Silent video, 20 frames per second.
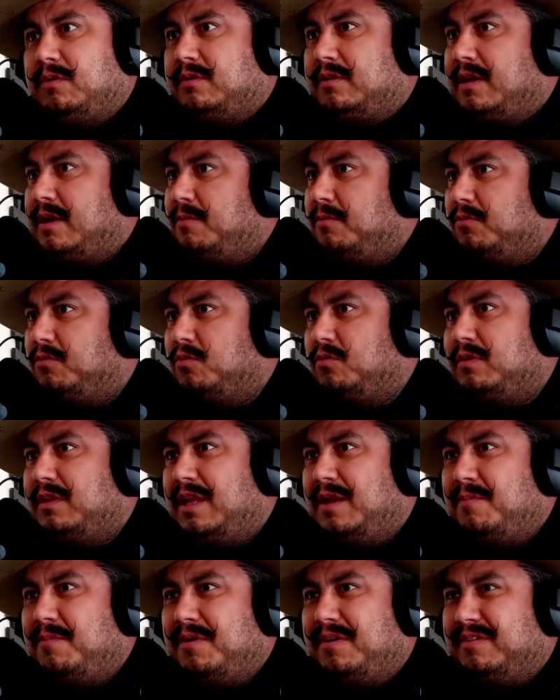traemos un
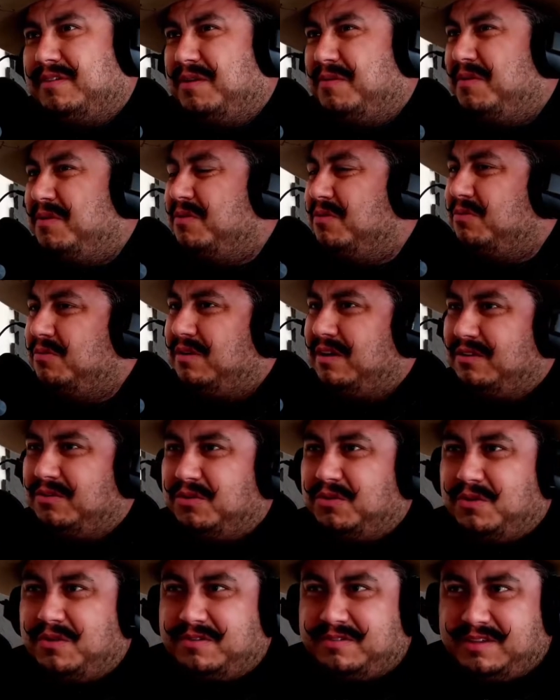tema, se vino, la
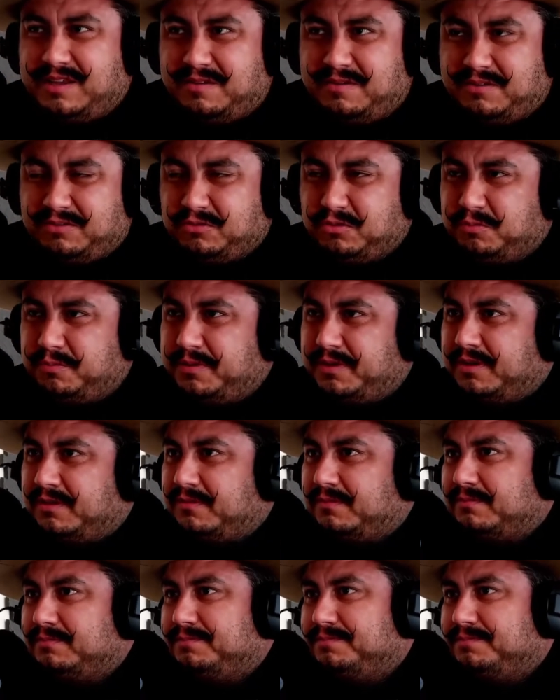ciudad estaba súper